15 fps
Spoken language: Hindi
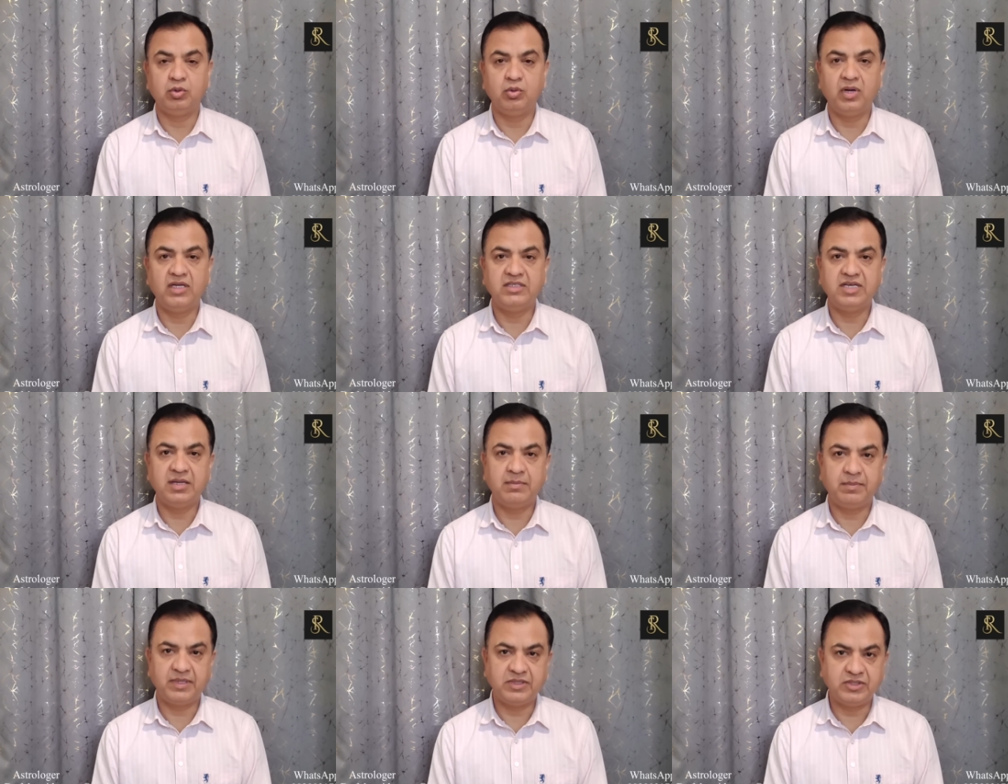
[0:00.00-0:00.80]

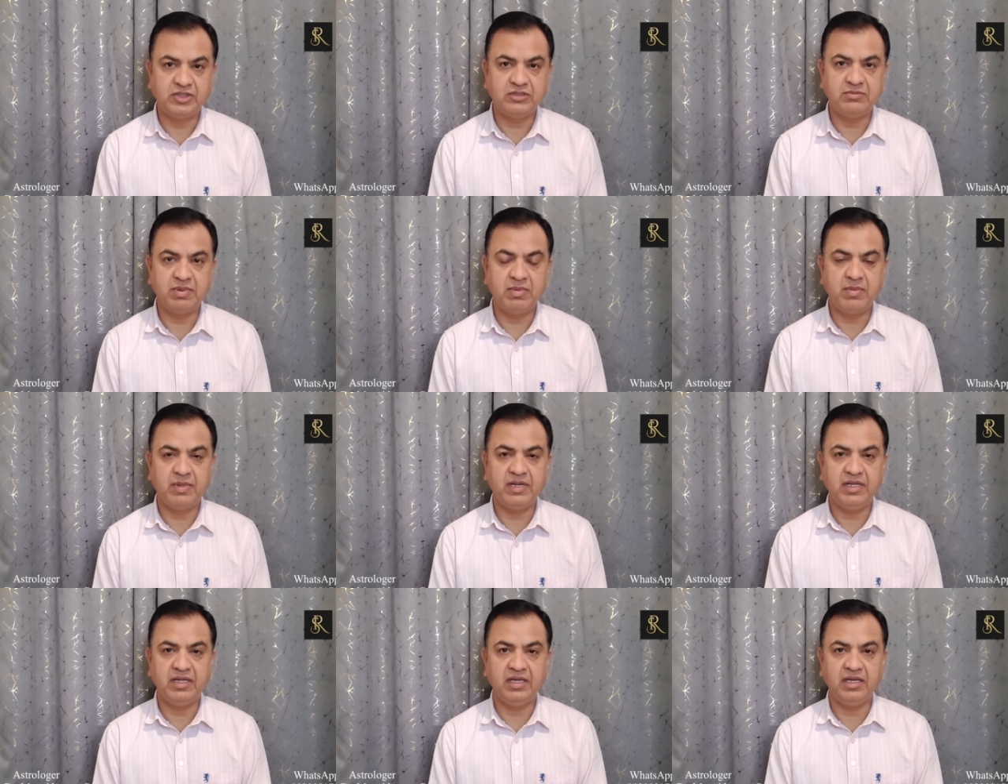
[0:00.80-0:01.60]
2025 में भी
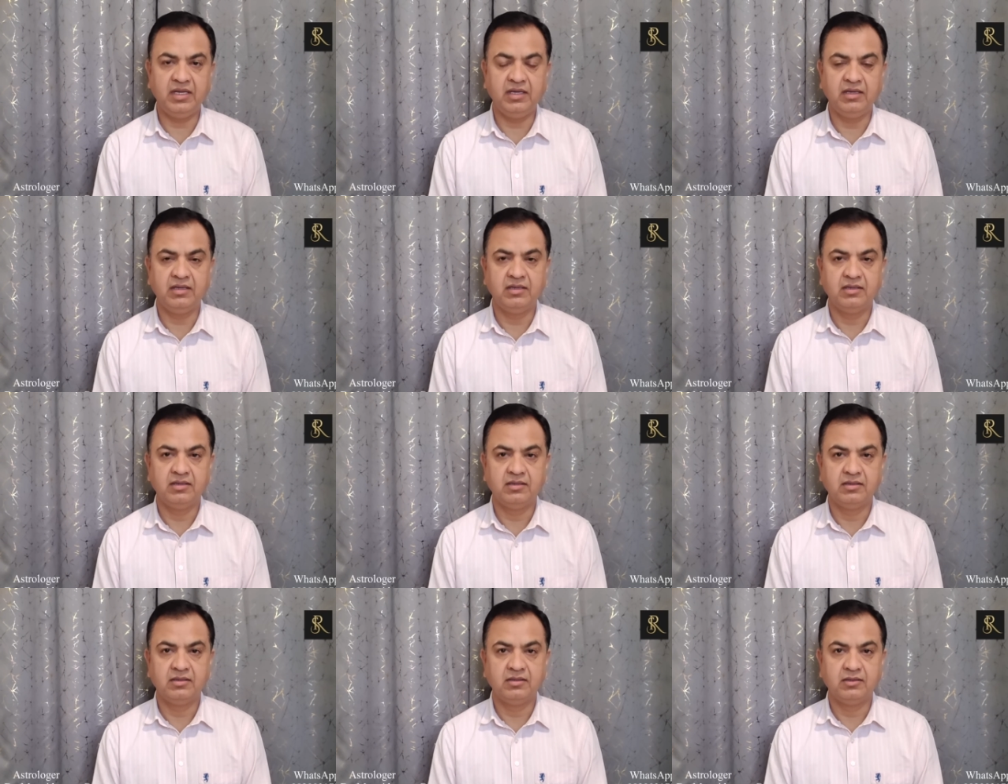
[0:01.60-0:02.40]
बनेगी
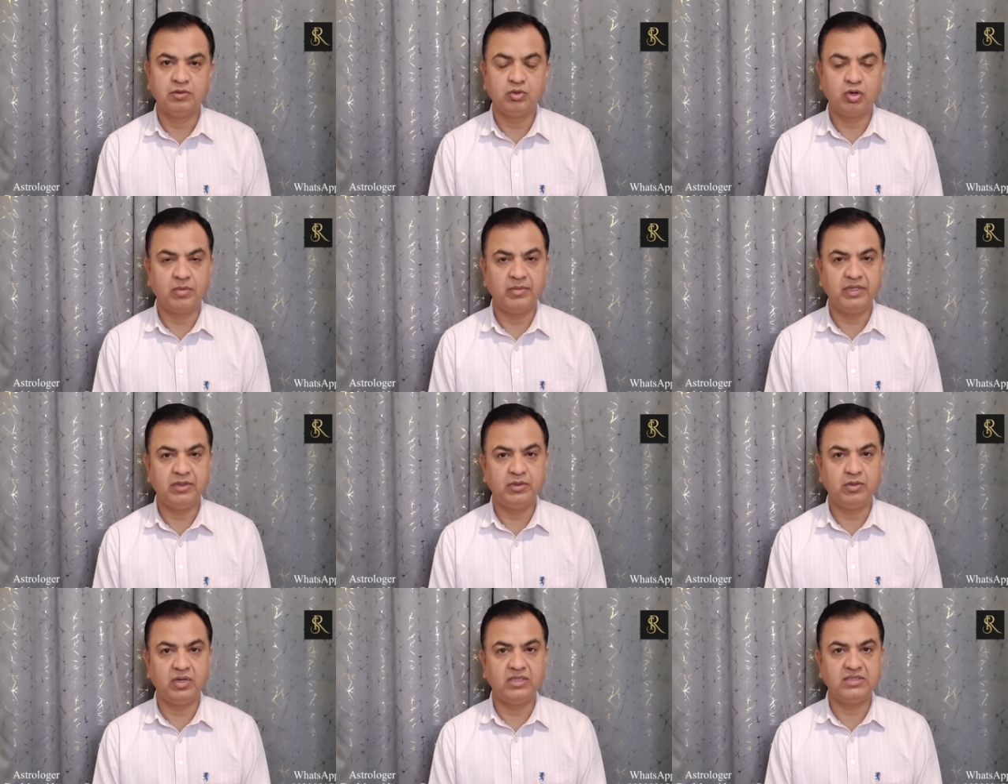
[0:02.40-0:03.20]
तो
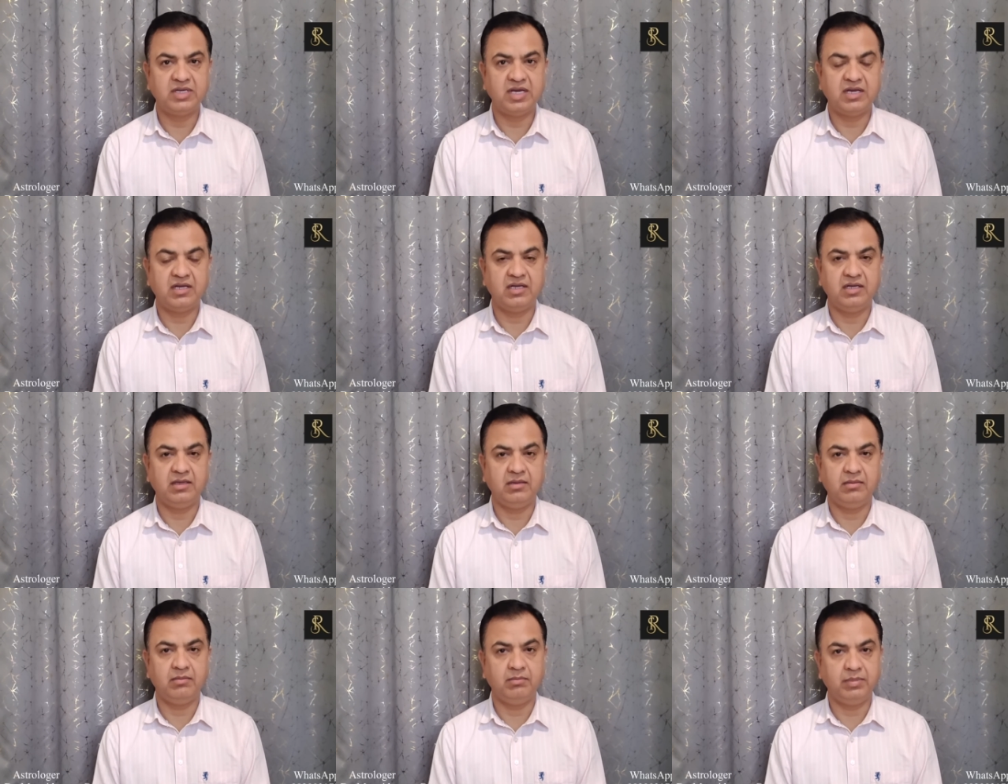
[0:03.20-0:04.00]
हमें
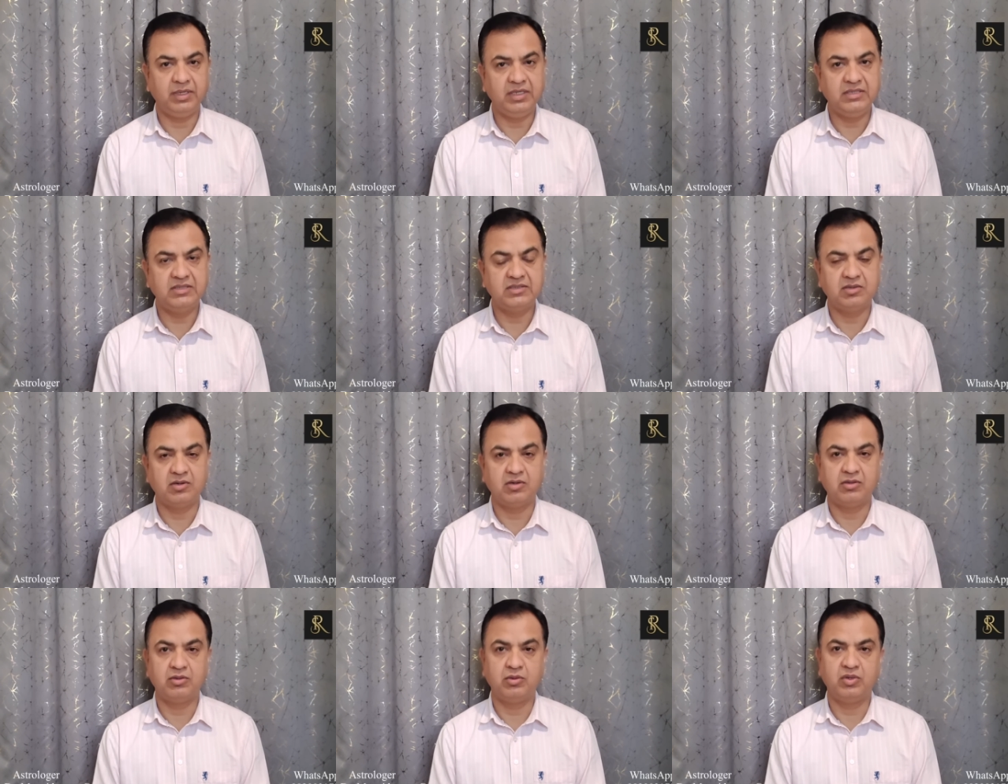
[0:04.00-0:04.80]
2020
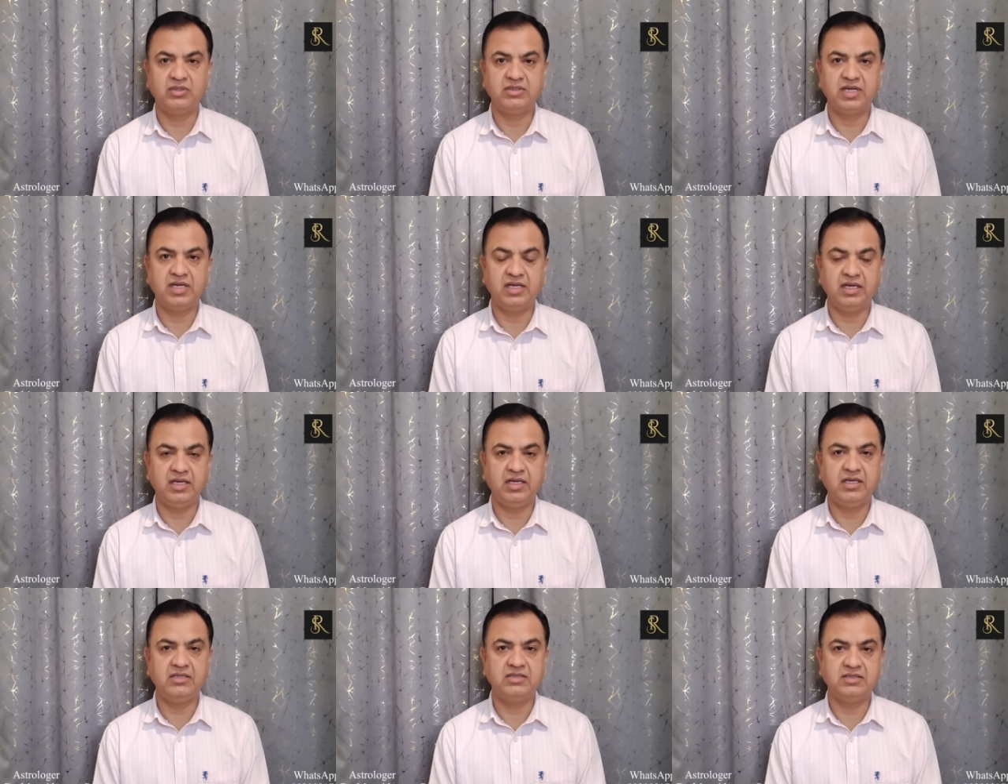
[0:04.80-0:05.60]
और
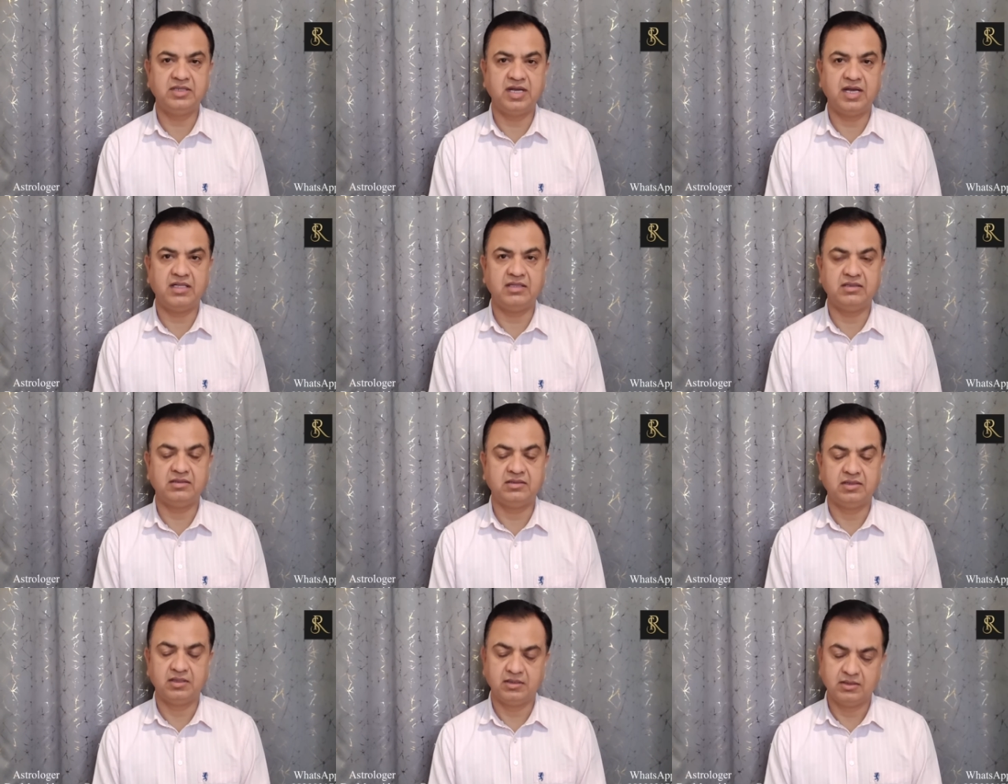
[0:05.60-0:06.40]
2021 याद
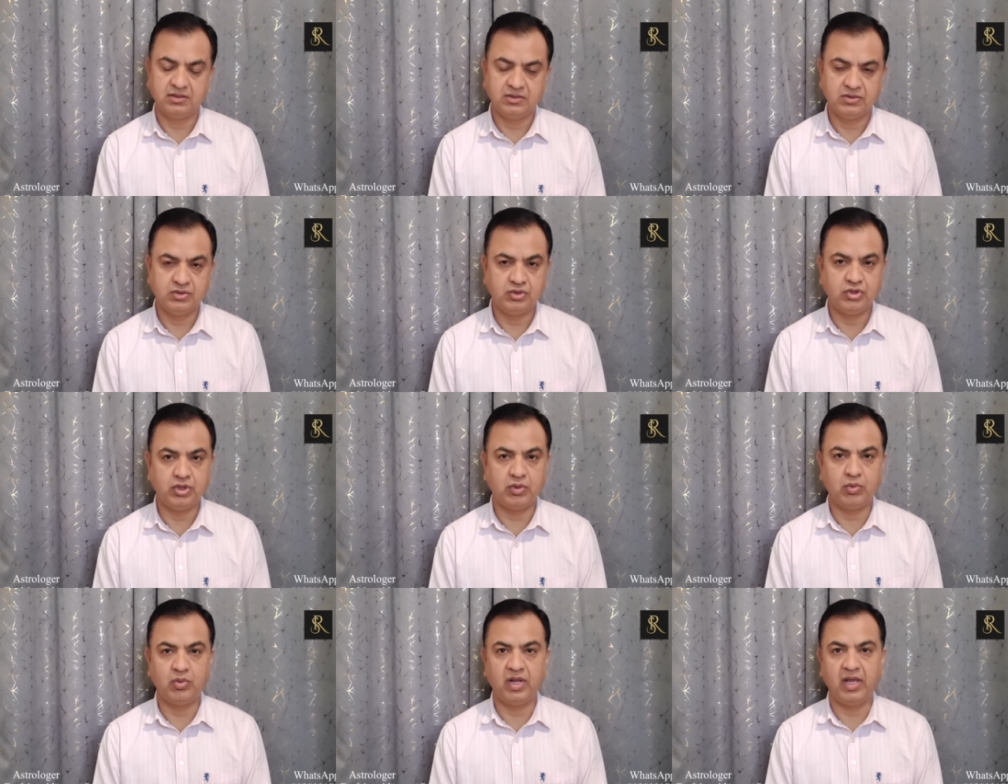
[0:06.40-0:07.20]

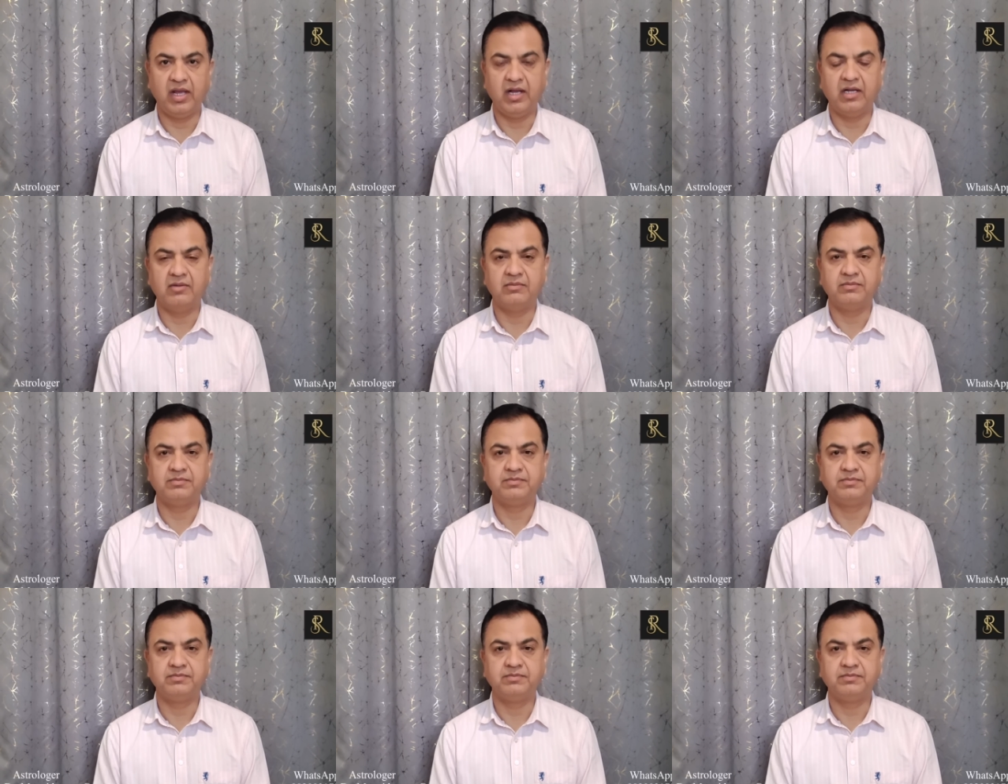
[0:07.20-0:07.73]
जरूर आएगा